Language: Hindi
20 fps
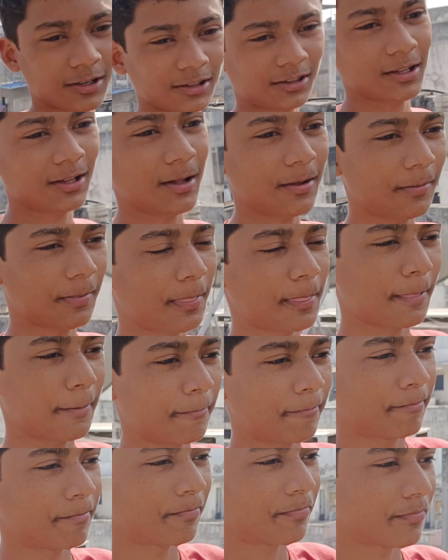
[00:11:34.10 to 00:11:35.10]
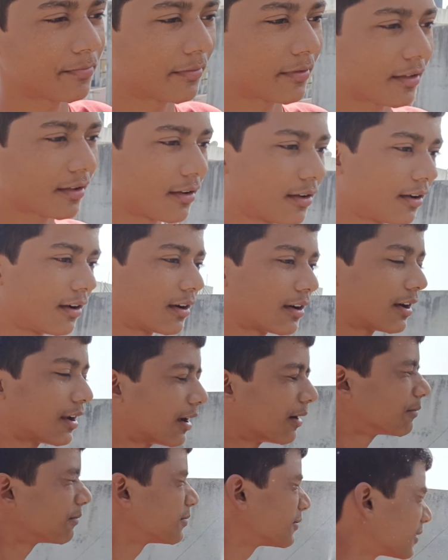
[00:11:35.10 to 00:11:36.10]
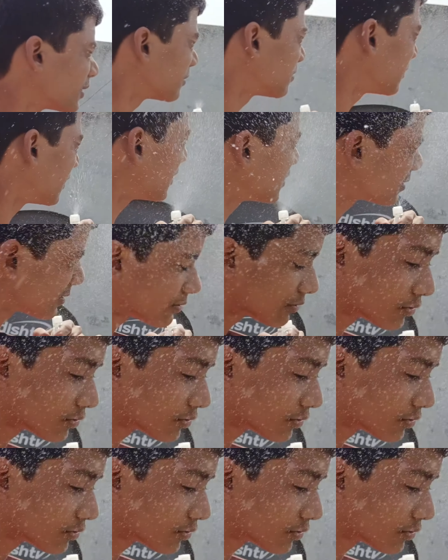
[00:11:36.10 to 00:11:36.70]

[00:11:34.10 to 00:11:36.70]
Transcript: सकते हैं अगर आपके पास